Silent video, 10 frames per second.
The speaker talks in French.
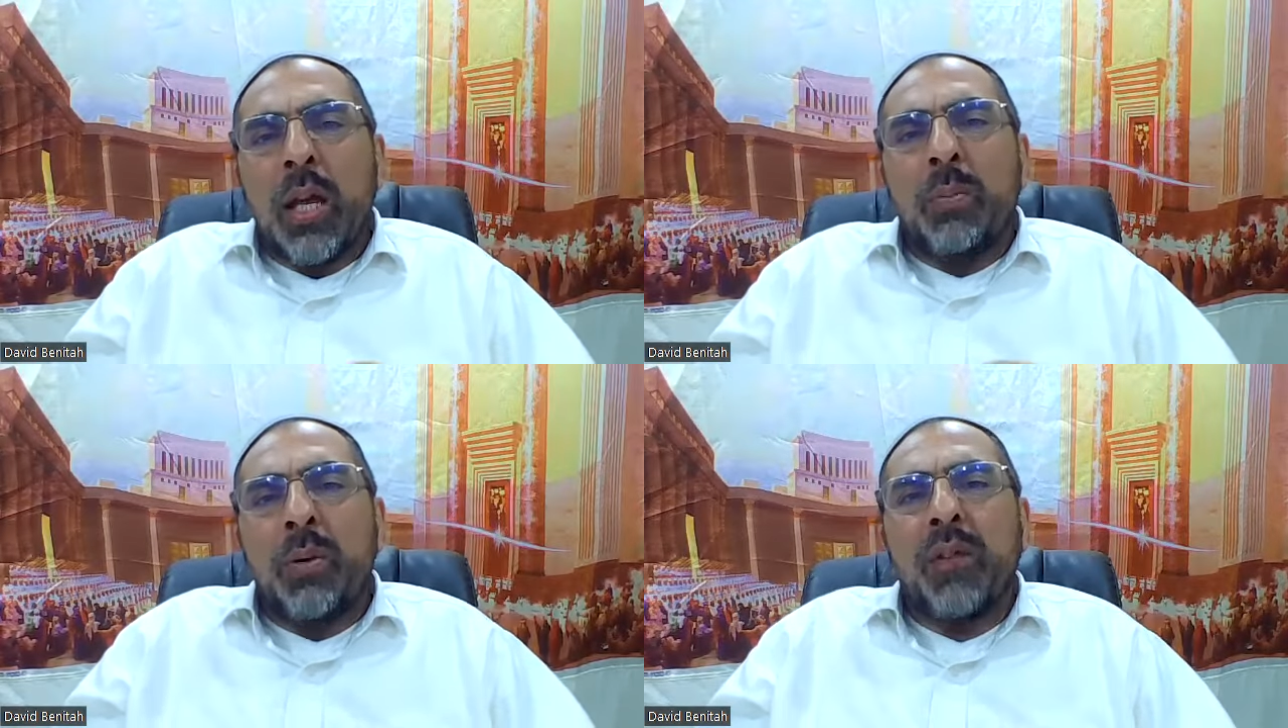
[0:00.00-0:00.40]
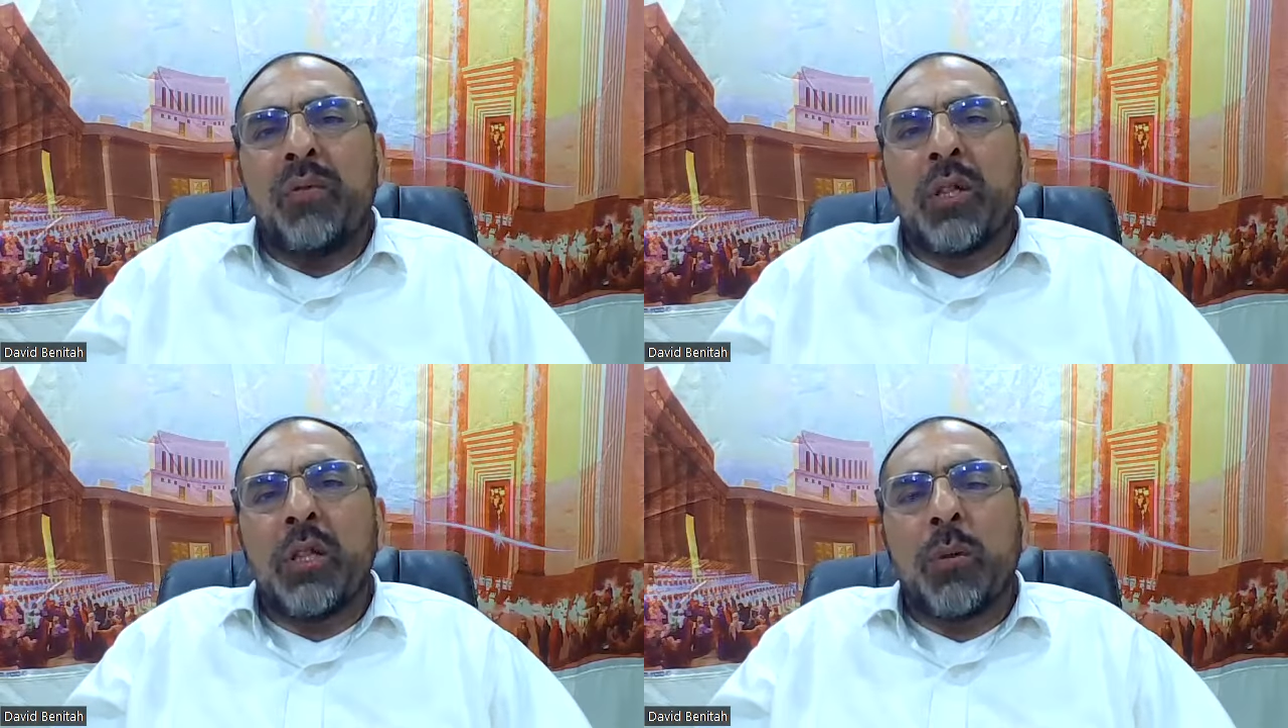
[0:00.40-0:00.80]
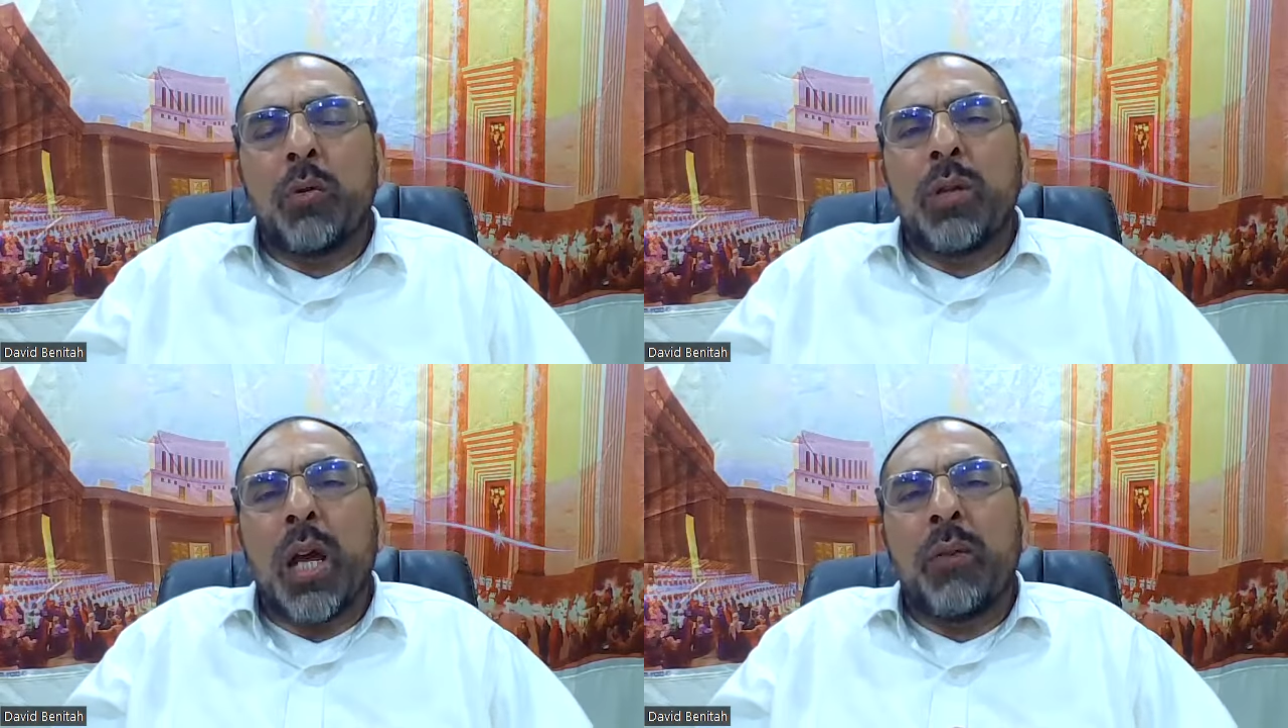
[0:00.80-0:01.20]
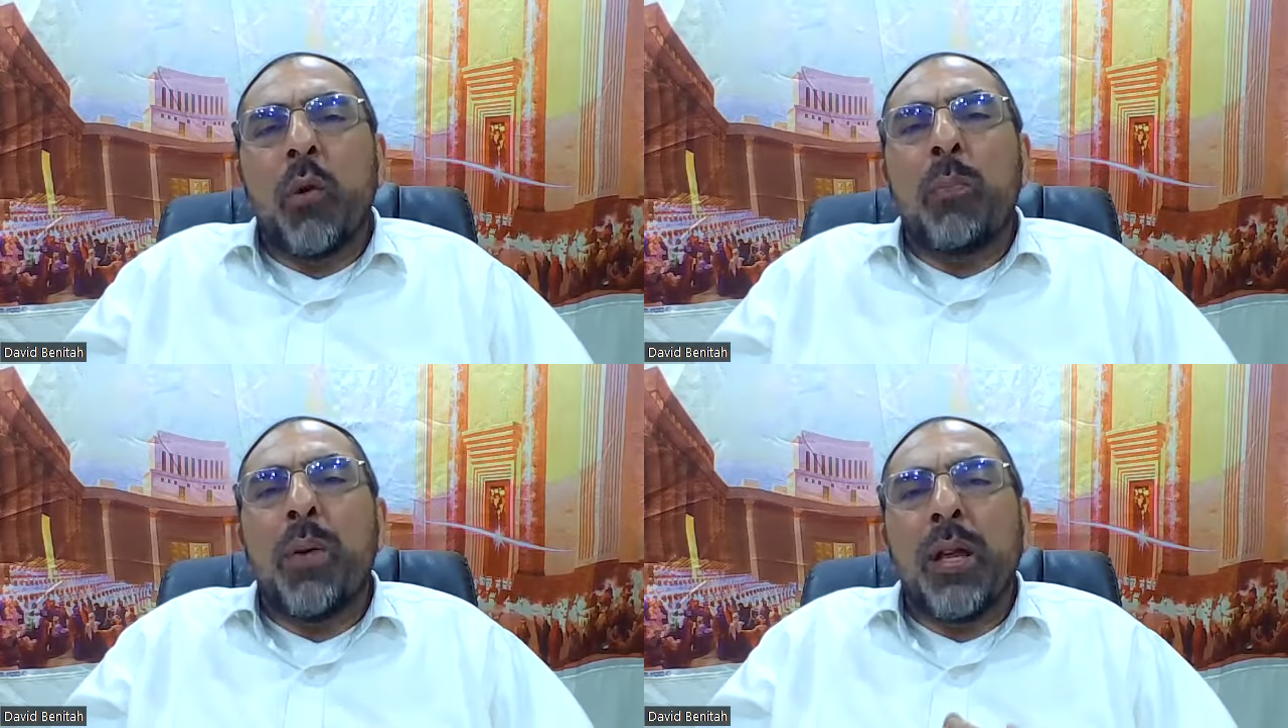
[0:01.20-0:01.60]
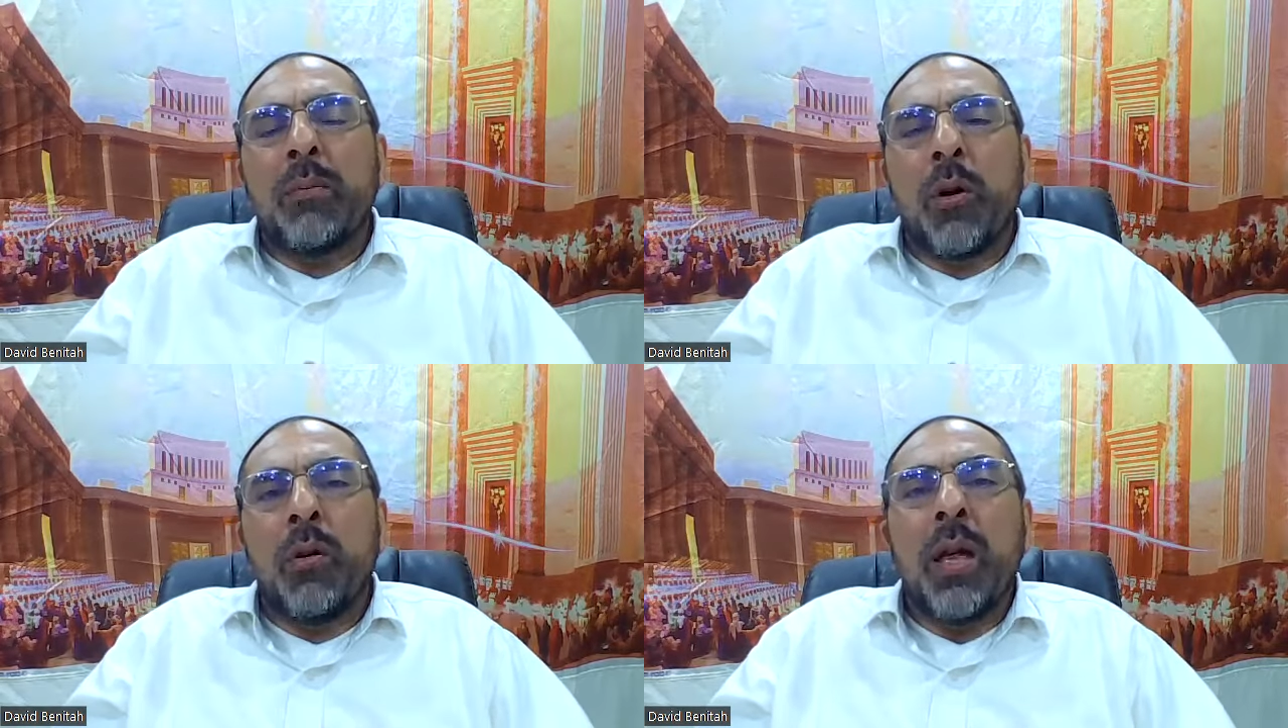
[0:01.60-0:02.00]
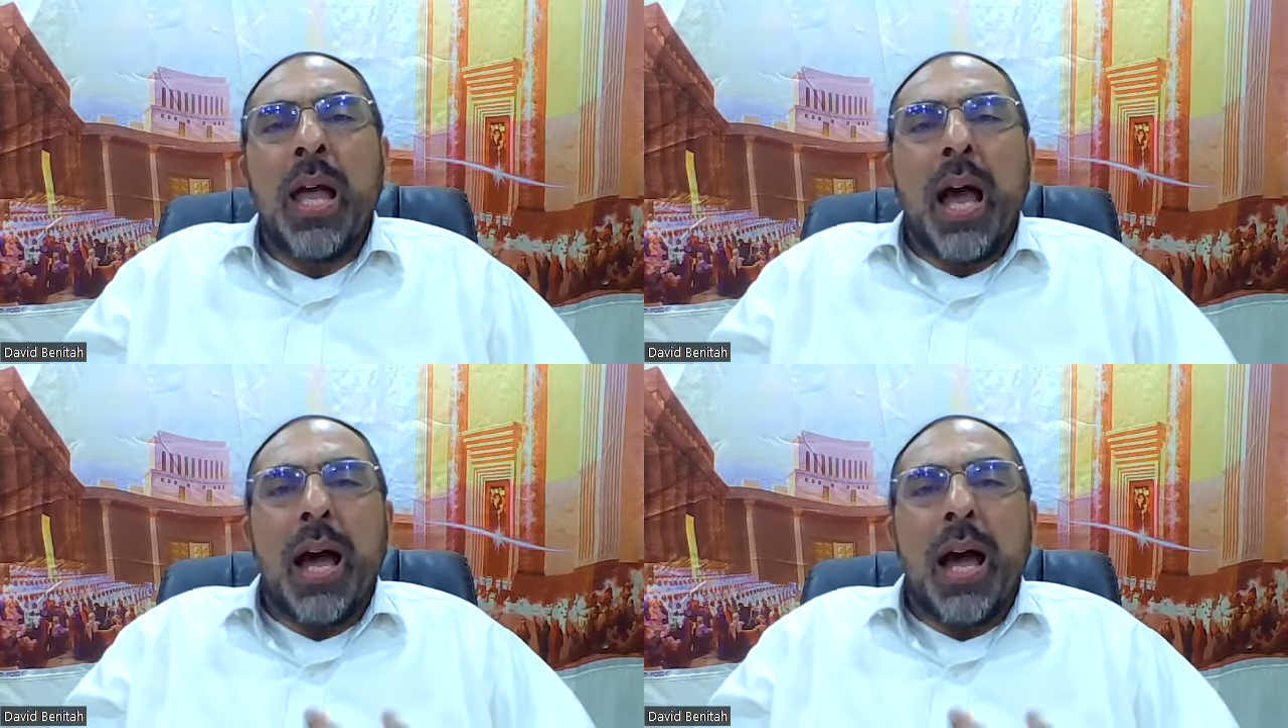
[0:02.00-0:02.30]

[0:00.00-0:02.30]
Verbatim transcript: eh bien, effectivement, nous arrivons pleinement